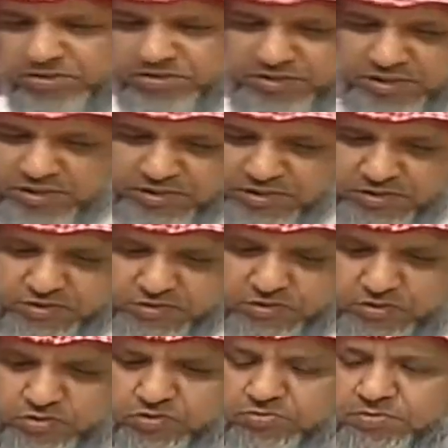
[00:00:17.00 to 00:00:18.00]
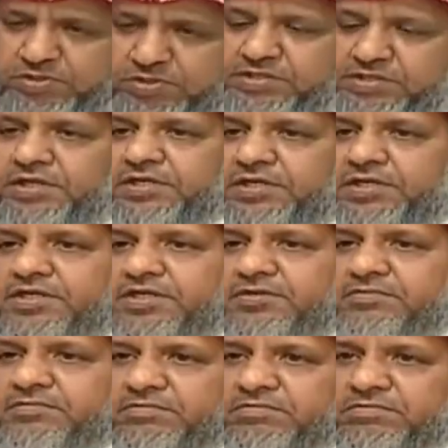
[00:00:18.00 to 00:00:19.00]
الإنسان عنده عيوب إذا صار
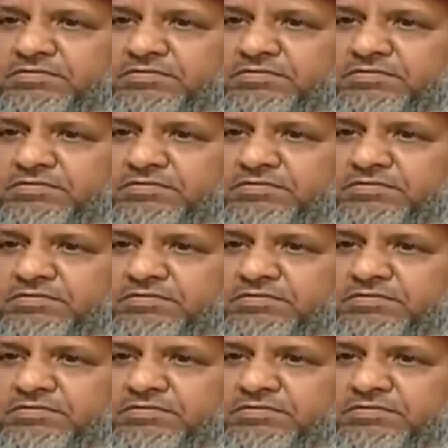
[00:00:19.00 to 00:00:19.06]
كريم